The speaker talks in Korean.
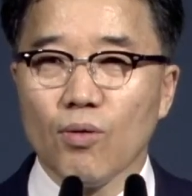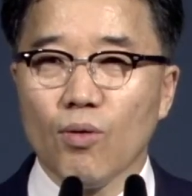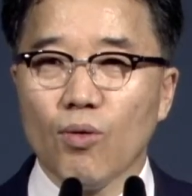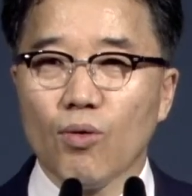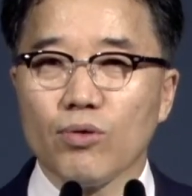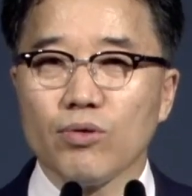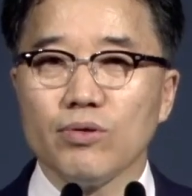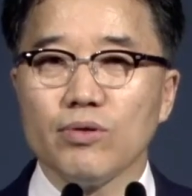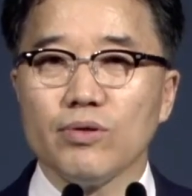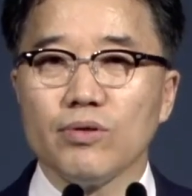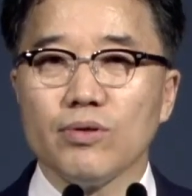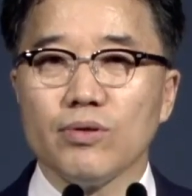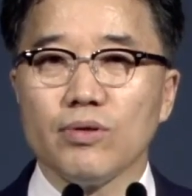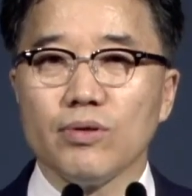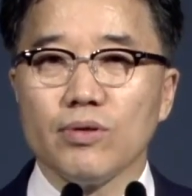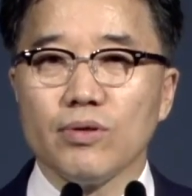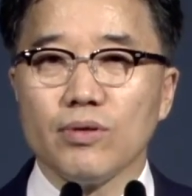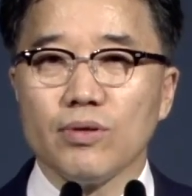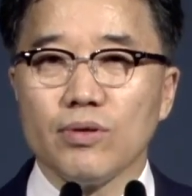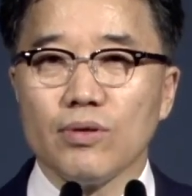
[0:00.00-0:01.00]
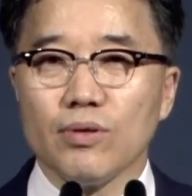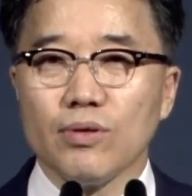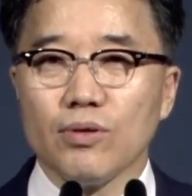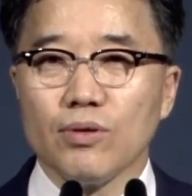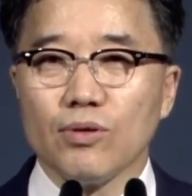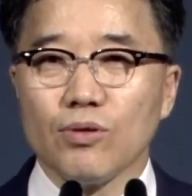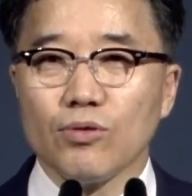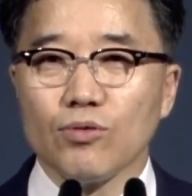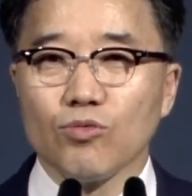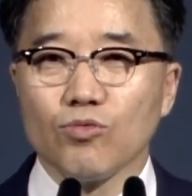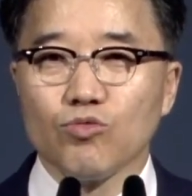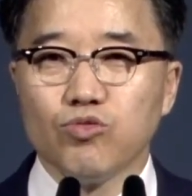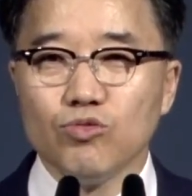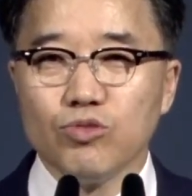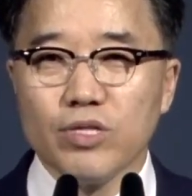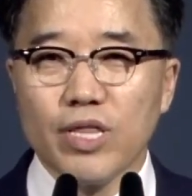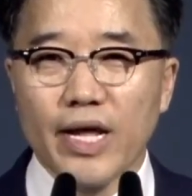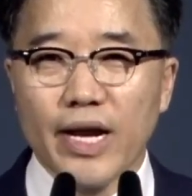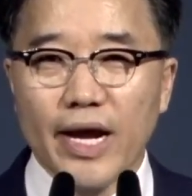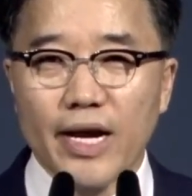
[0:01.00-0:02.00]
오늘
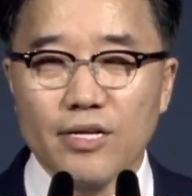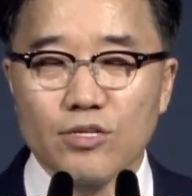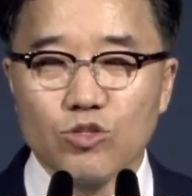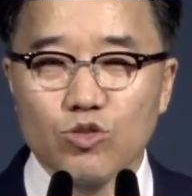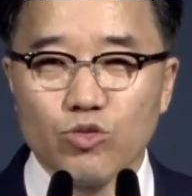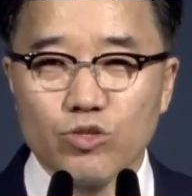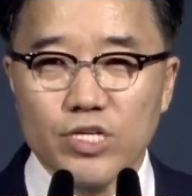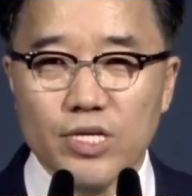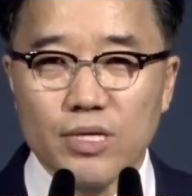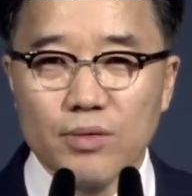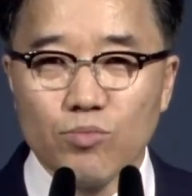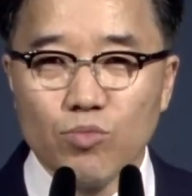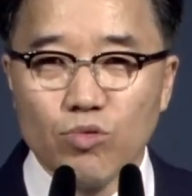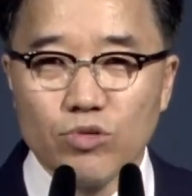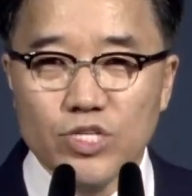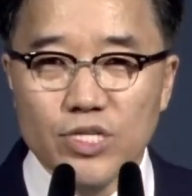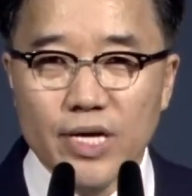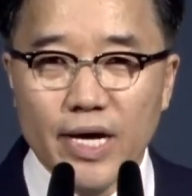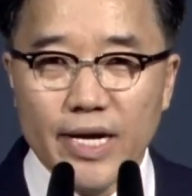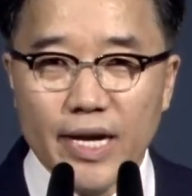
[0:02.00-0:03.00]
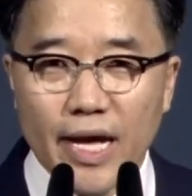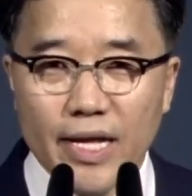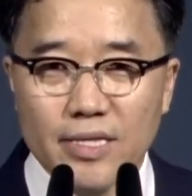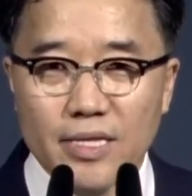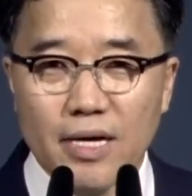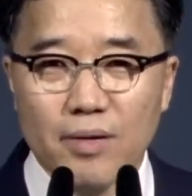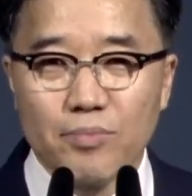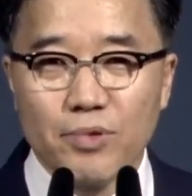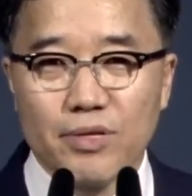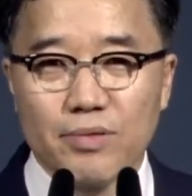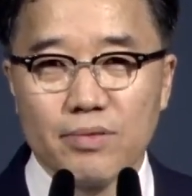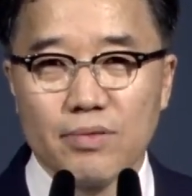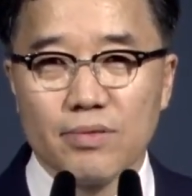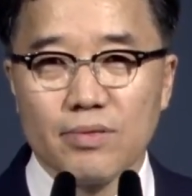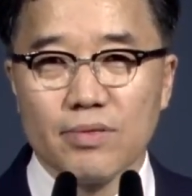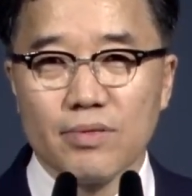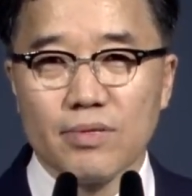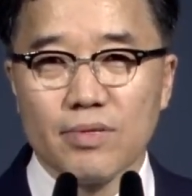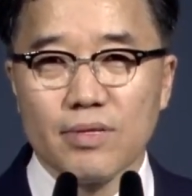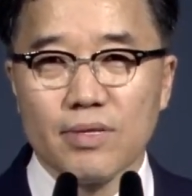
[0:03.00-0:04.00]
군대라는 조직이 무엇인가를 안다면
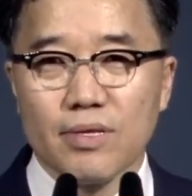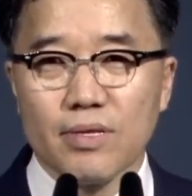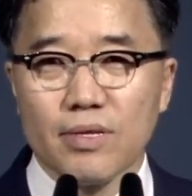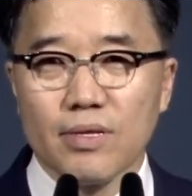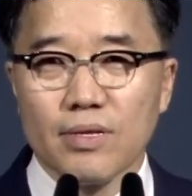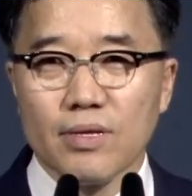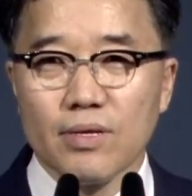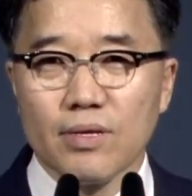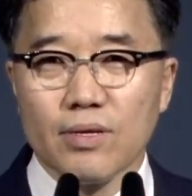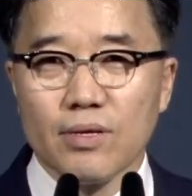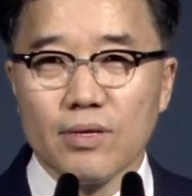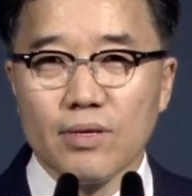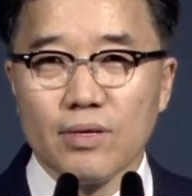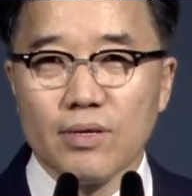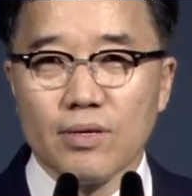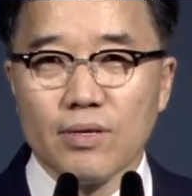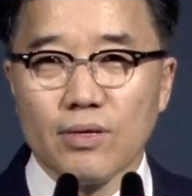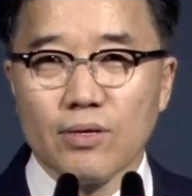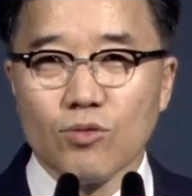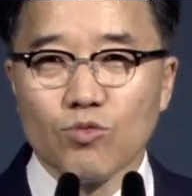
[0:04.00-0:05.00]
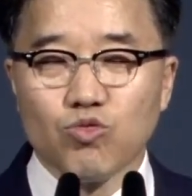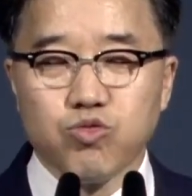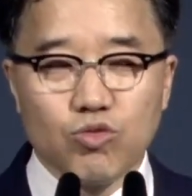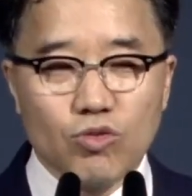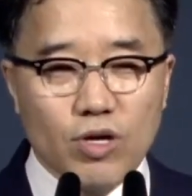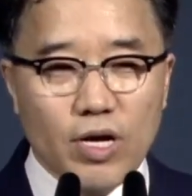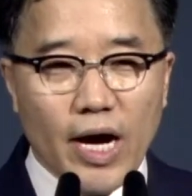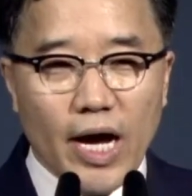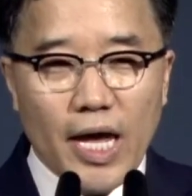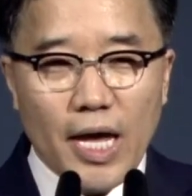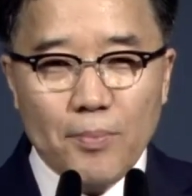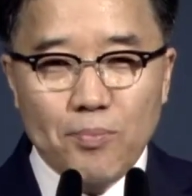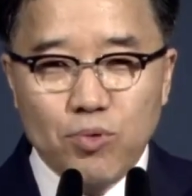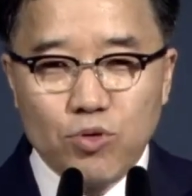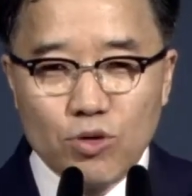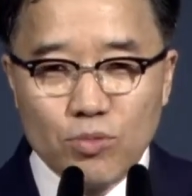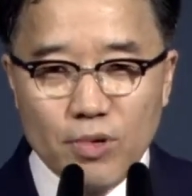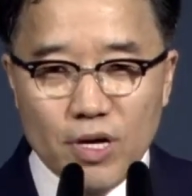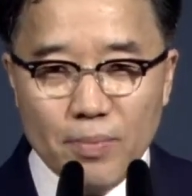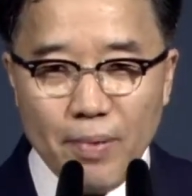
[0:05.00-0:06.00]
국가의
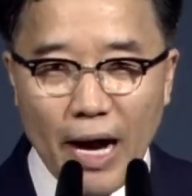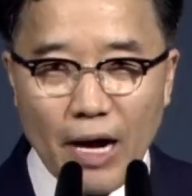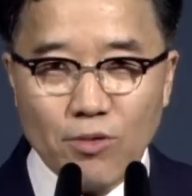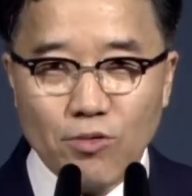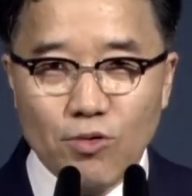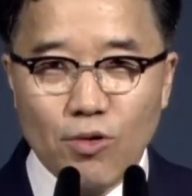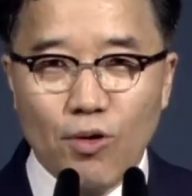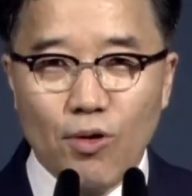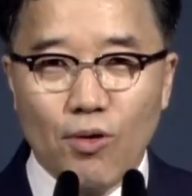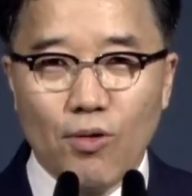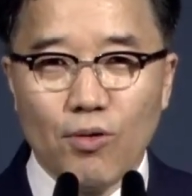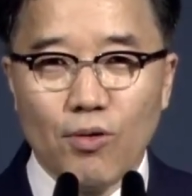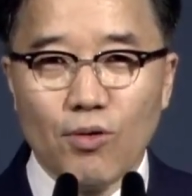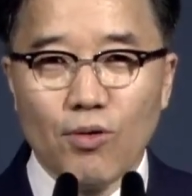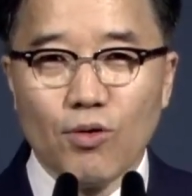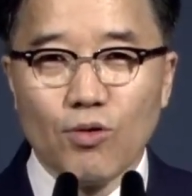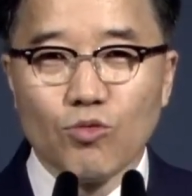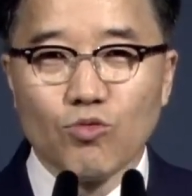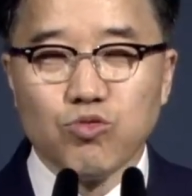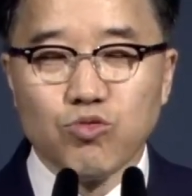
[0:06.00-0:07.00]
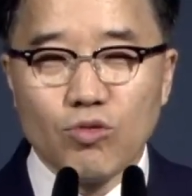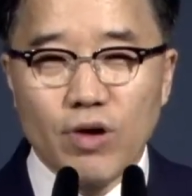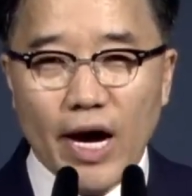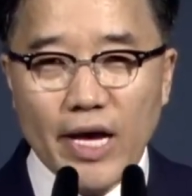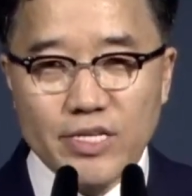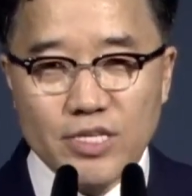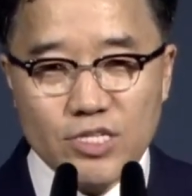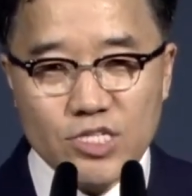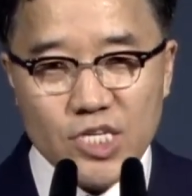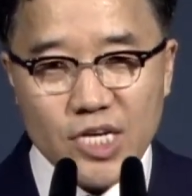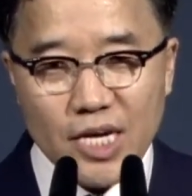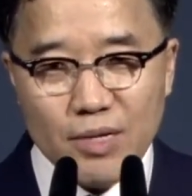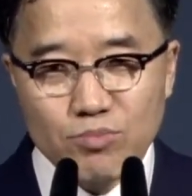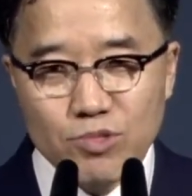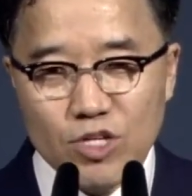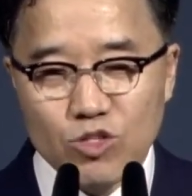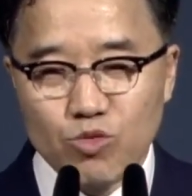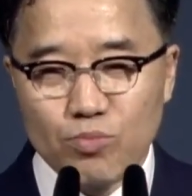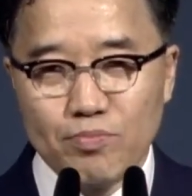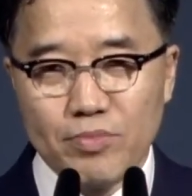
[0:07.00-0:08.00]
부름을 받고 국가에서
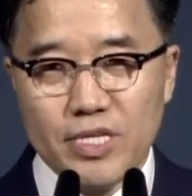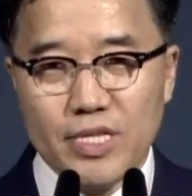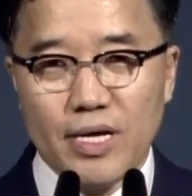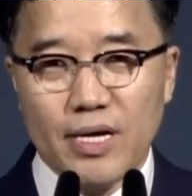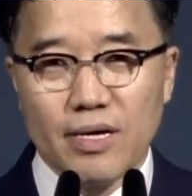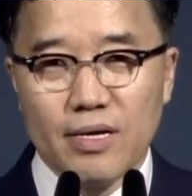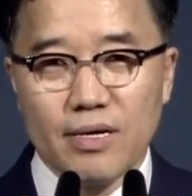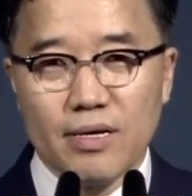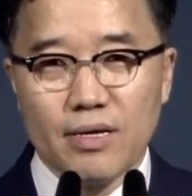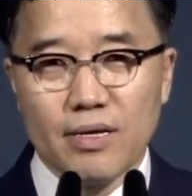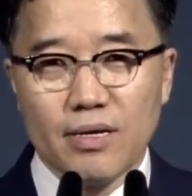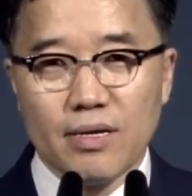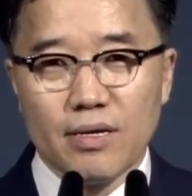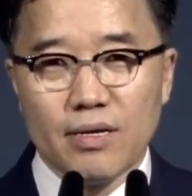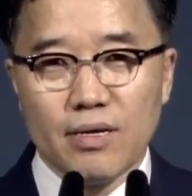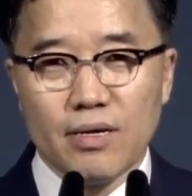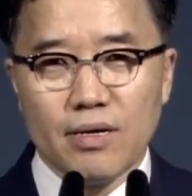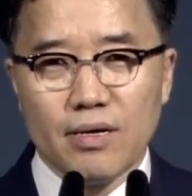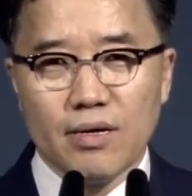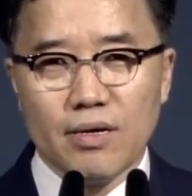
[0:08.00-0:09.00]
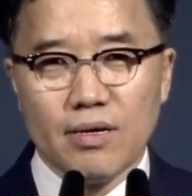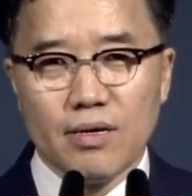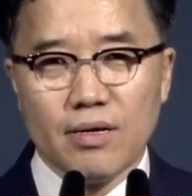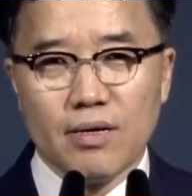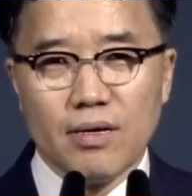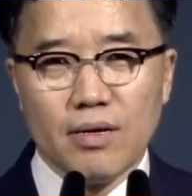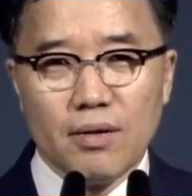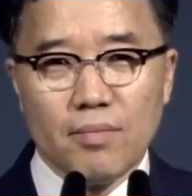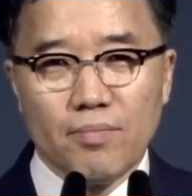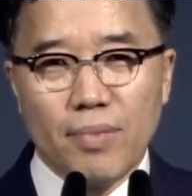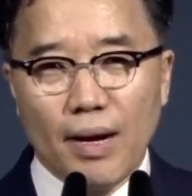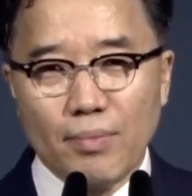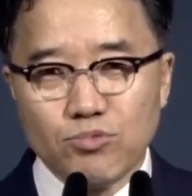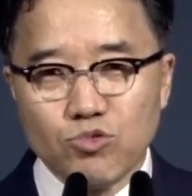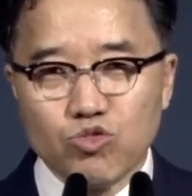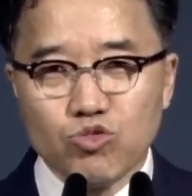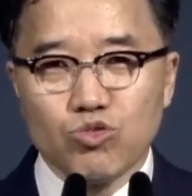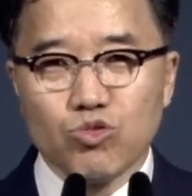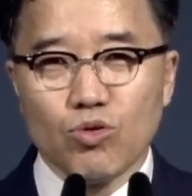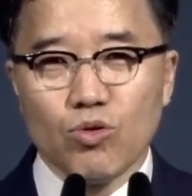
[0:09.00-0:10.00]
책임져 줍니다. 아, 밥
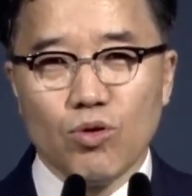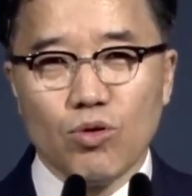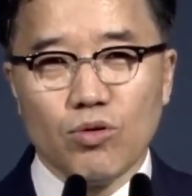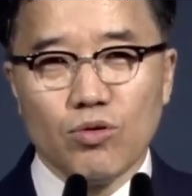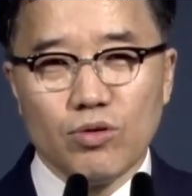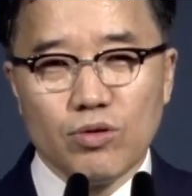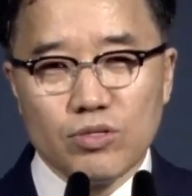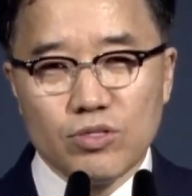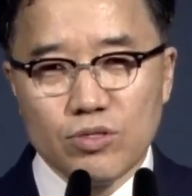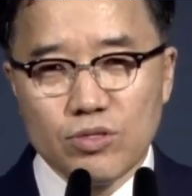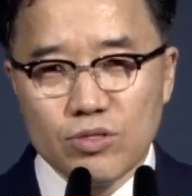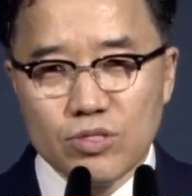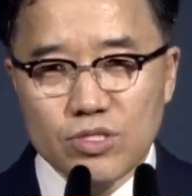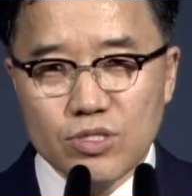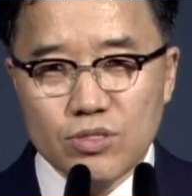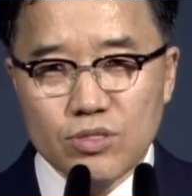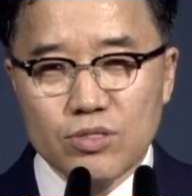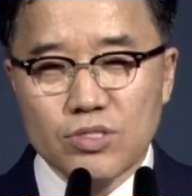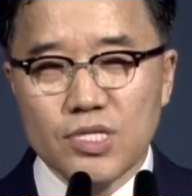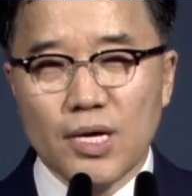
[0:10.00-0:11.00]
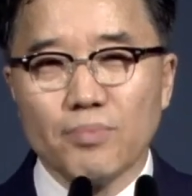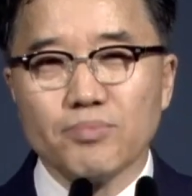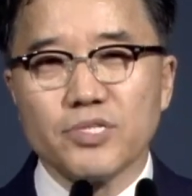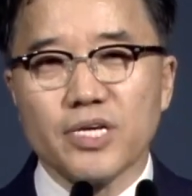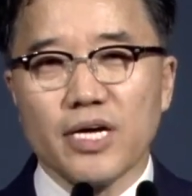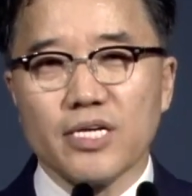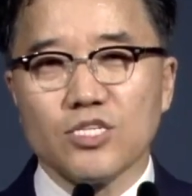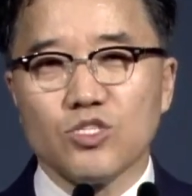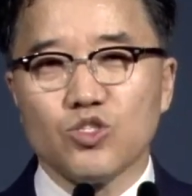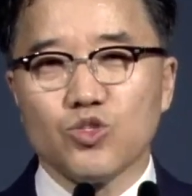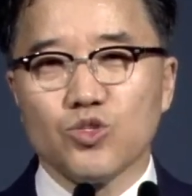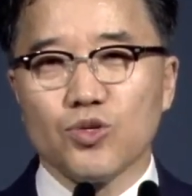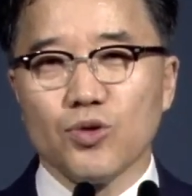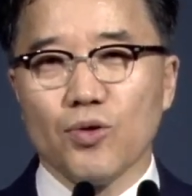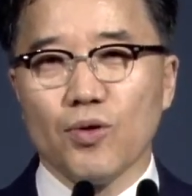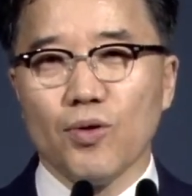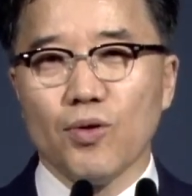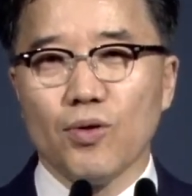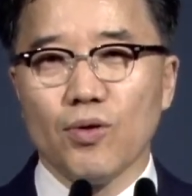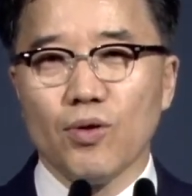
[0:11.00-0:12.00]
주죠. 잠자리
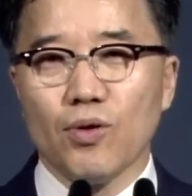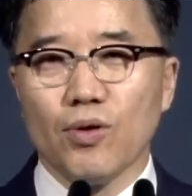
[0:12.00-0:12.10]
주죠.